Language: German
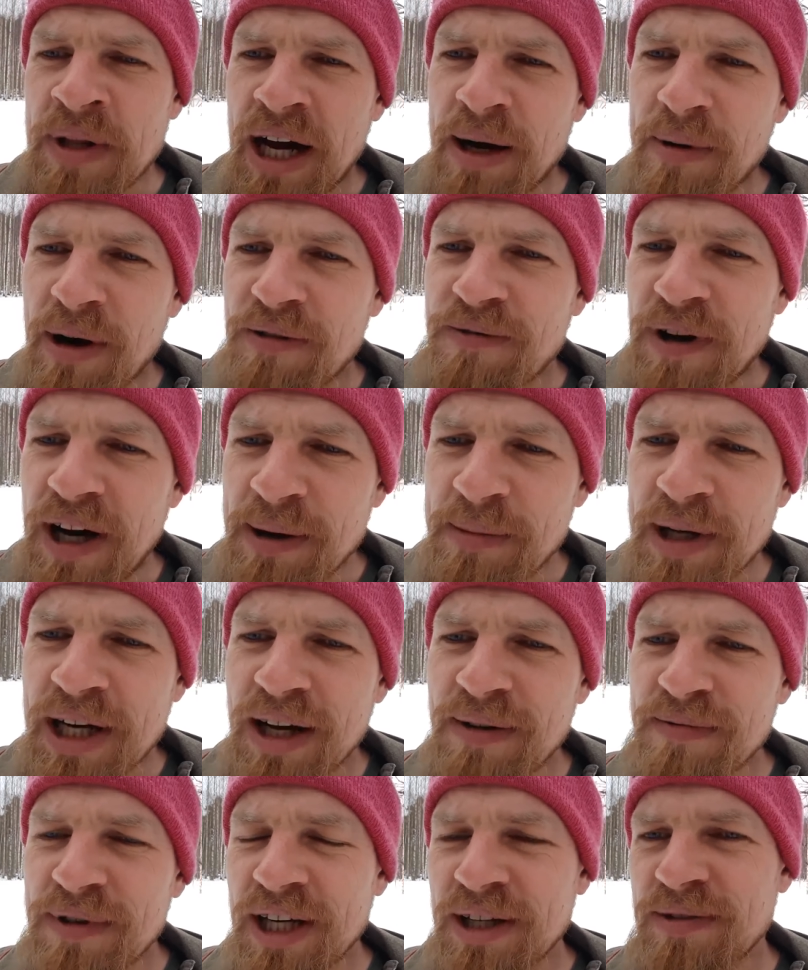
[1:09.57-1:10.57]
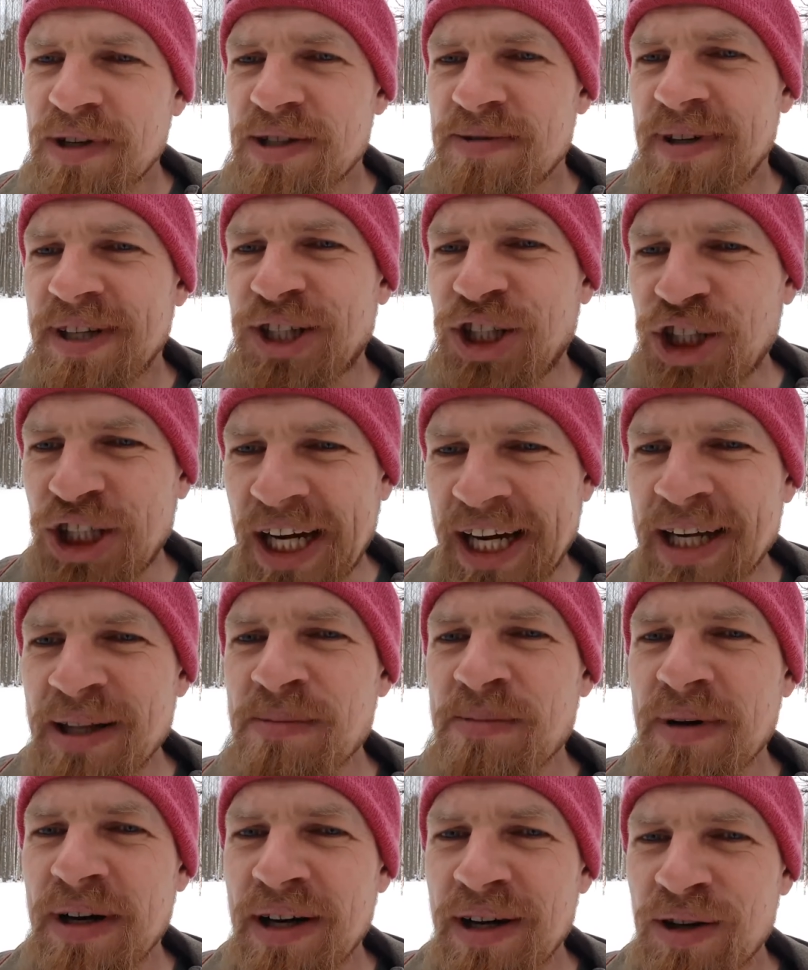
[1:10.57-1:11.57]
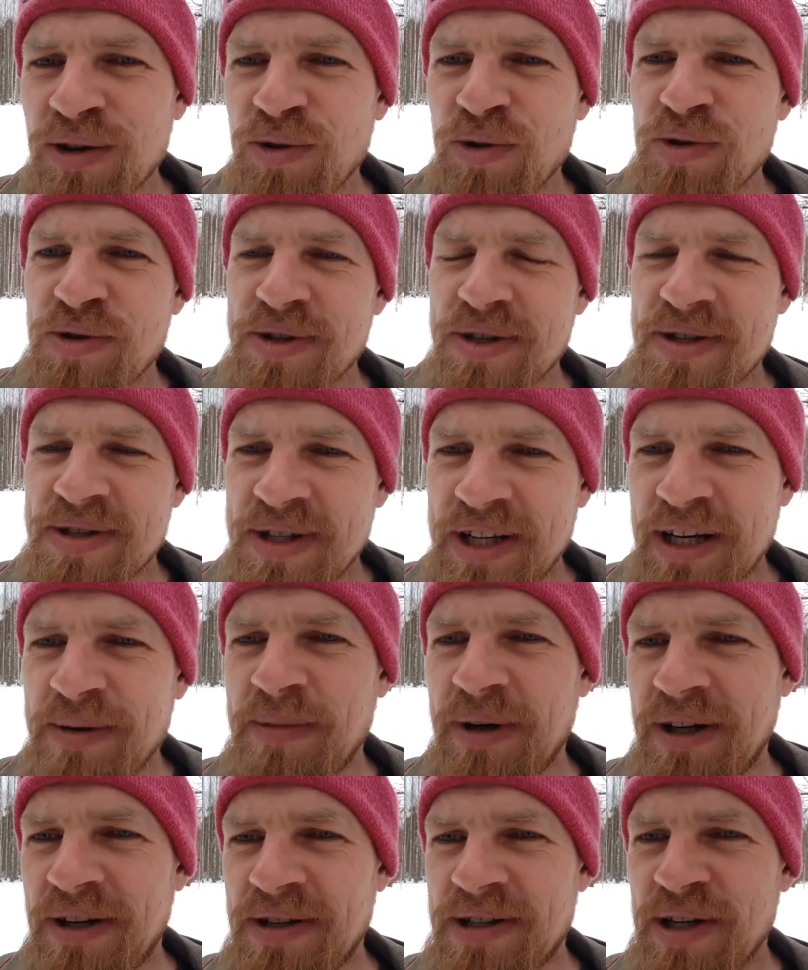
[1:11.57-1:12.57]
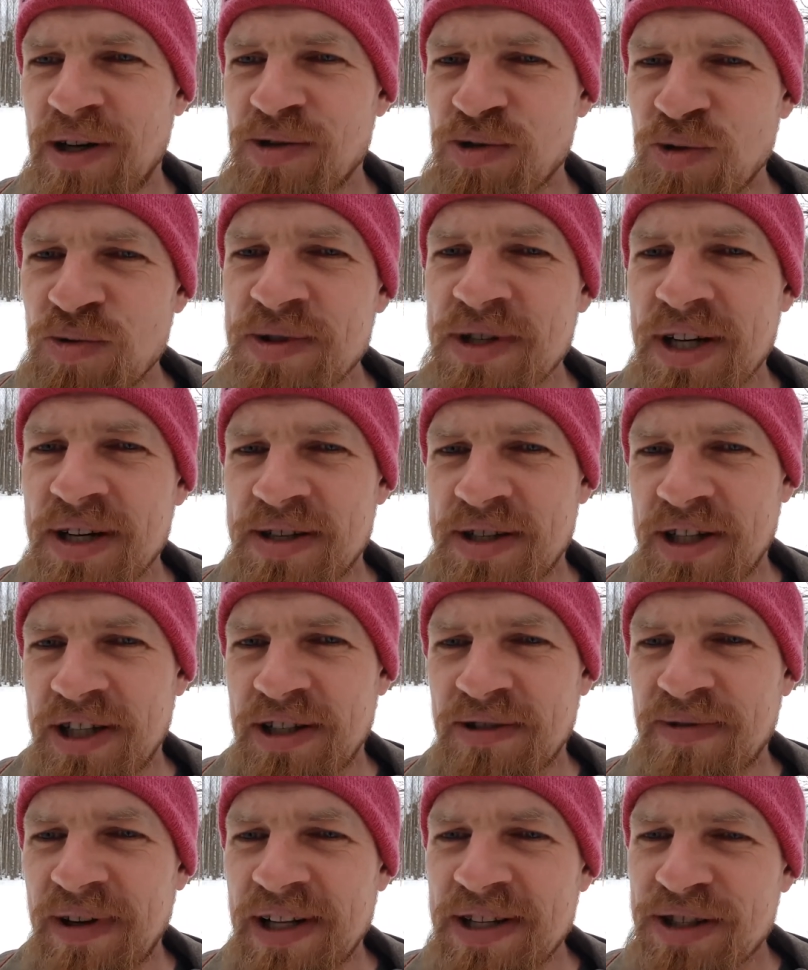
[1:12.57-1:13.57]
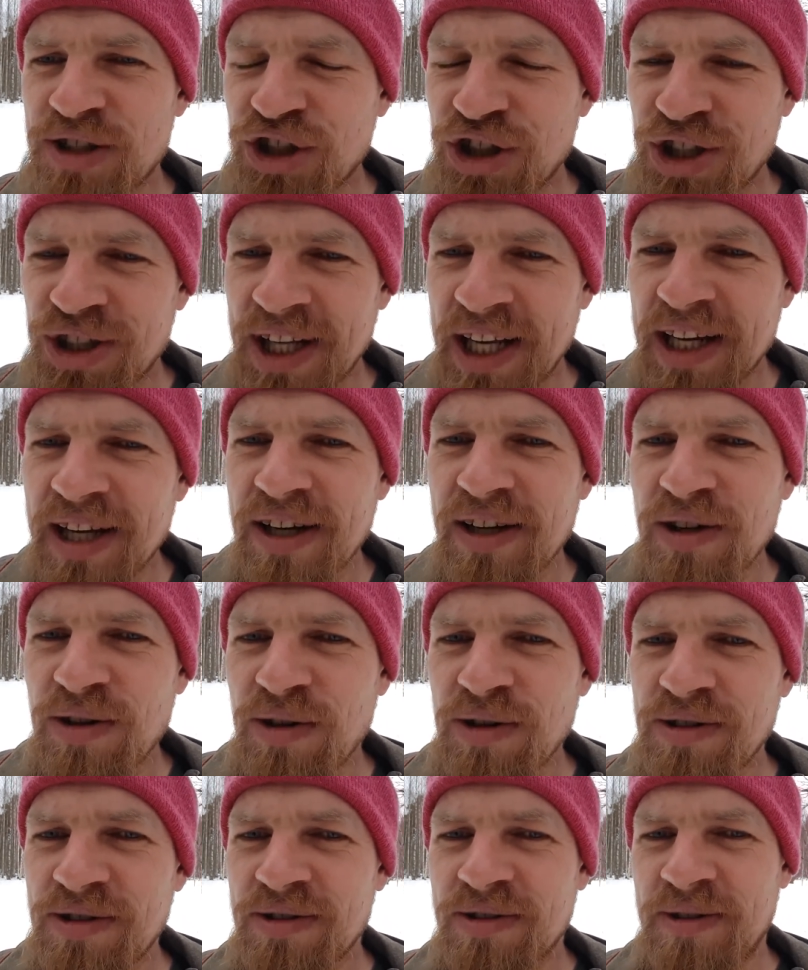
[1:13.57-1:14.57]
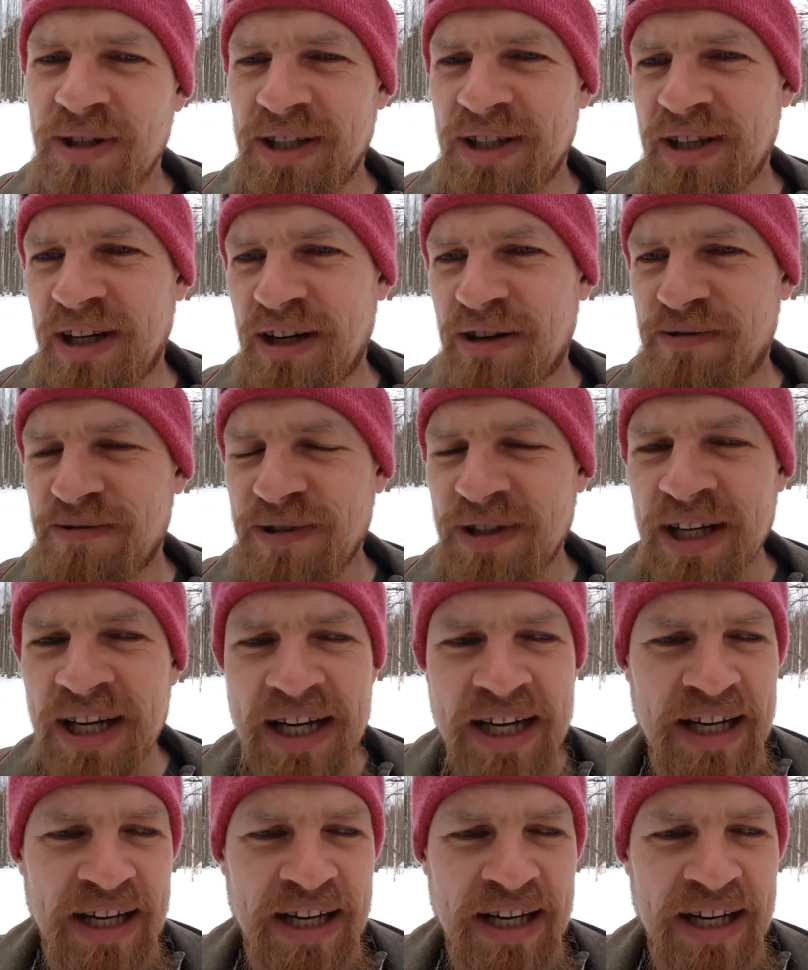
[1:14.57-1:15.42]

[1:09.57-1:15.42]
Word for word: Aber auf einmal haben wir etwas, was scheinbar ein größeres Thema ist, aus unserer Sicht, weil es schneller Leute hinrafft.